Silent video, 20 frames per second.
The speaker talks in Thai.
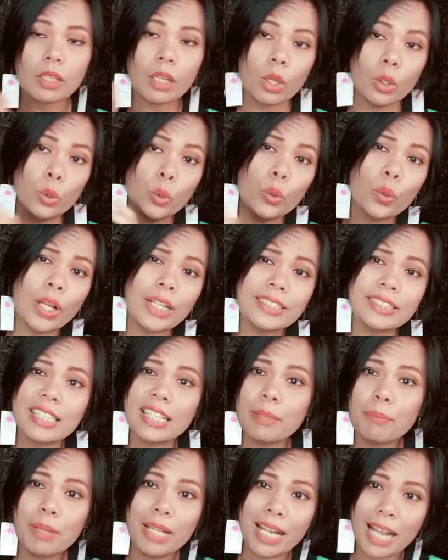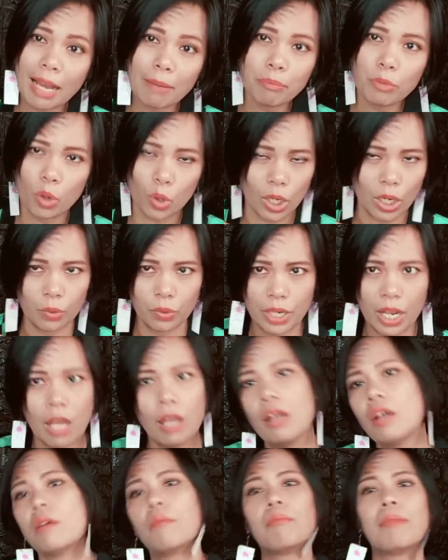อยู่ในซิลิบิลัมของเราเนี่ย
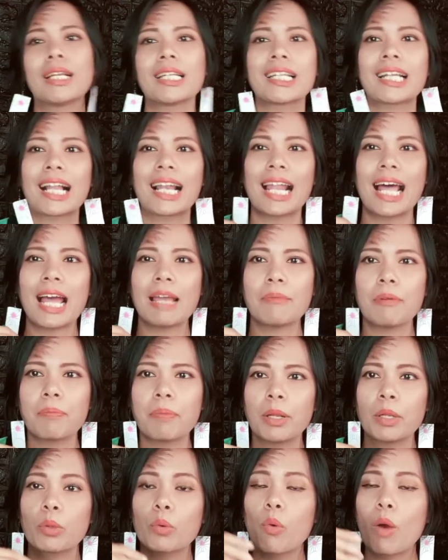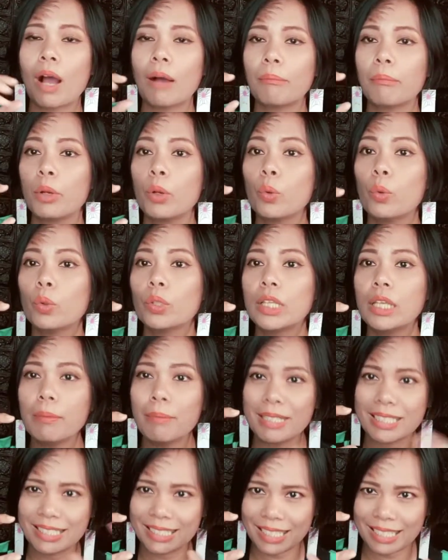มันกลายมาเป็นความรู้ที่
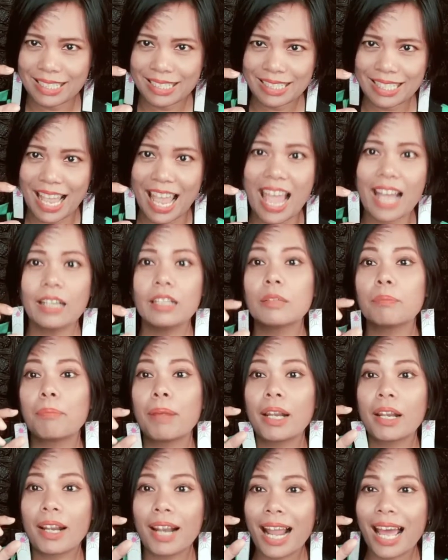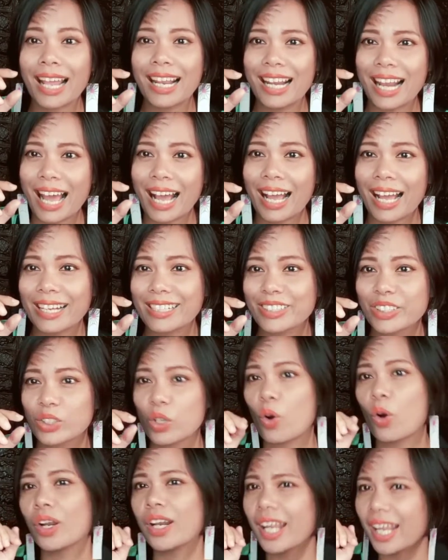มันชัดแจ้งหรือเป็นลายลักษณ์อักษ
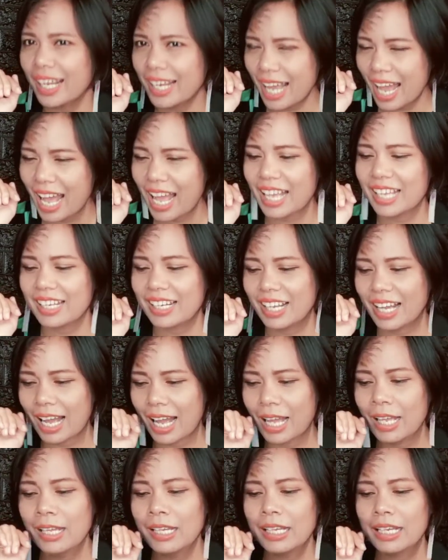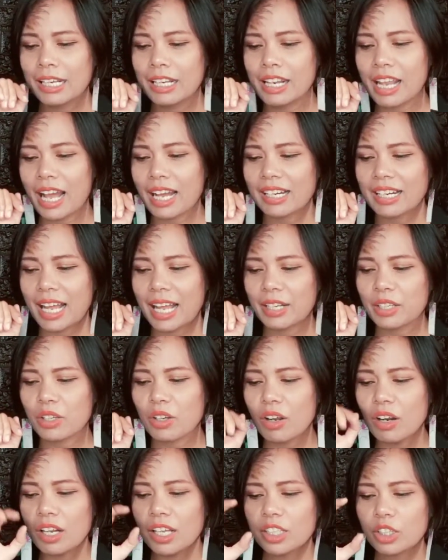รให้ได้นะคะดังนั้น
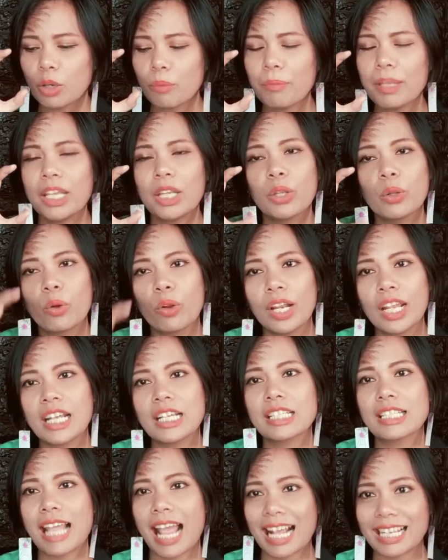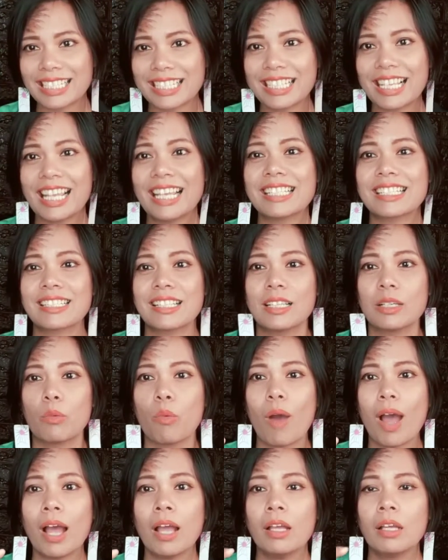ก็เลยต้องมี knowledge access หรือ
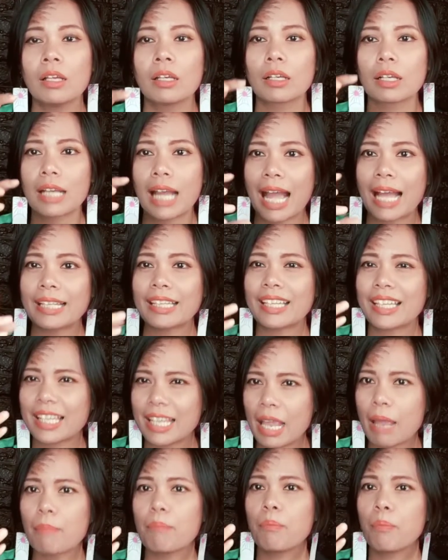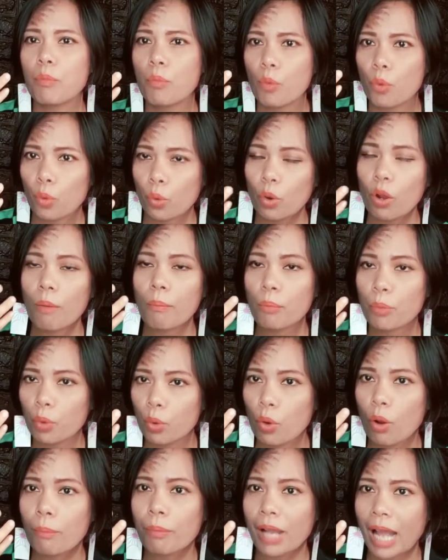ว่าการเก็บรวบร
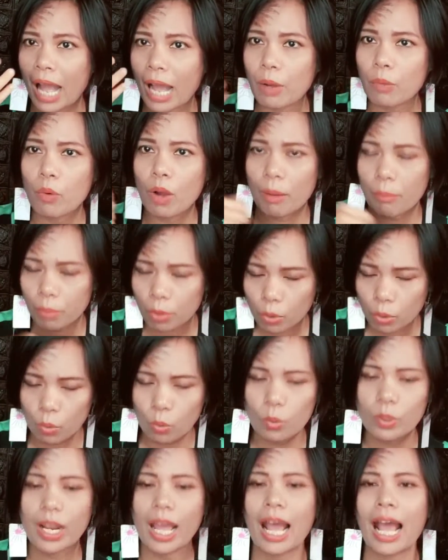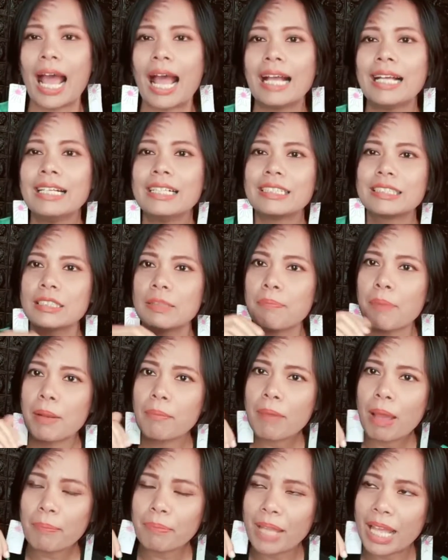วมคลังความรู้นะคะจะเป็น
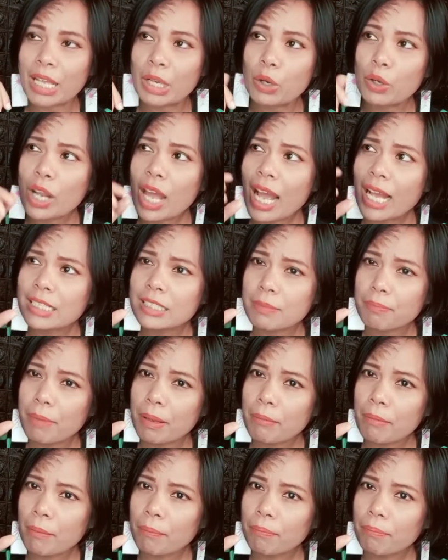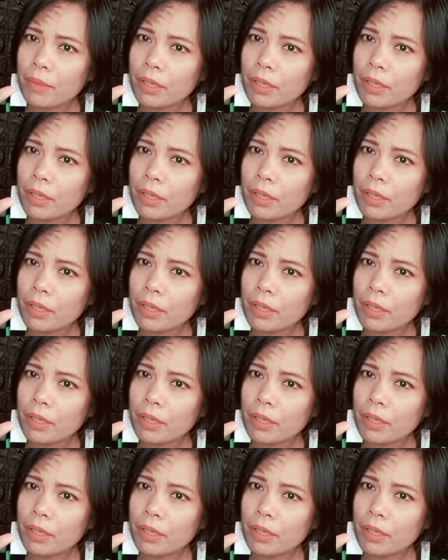แบบไหนก็ได้จะเป็นแบบ